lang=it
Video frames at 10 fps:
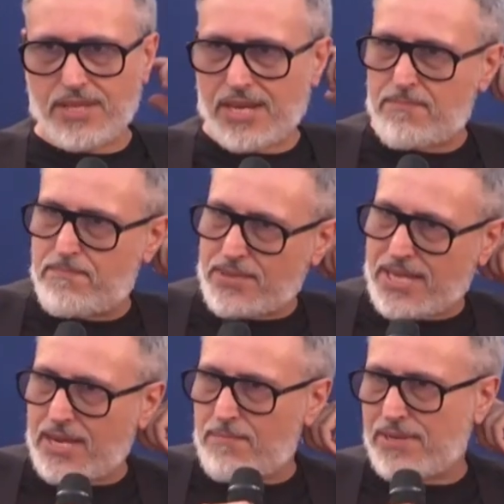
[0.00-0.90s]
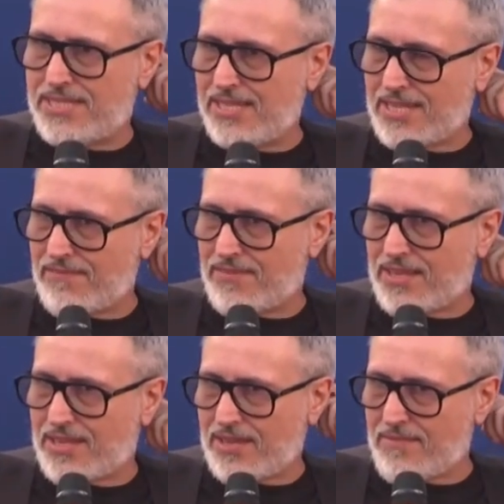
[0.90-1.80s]
rap che, che,
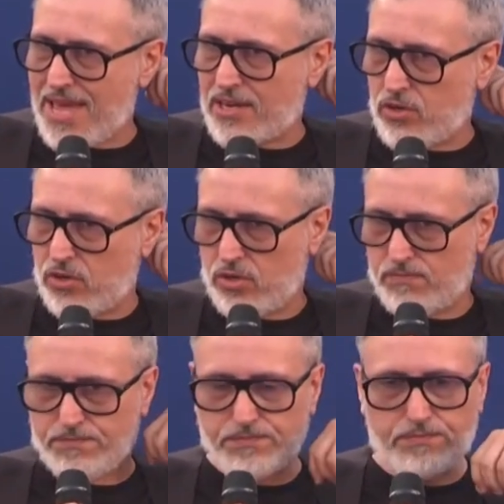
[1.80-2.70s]
che, emergono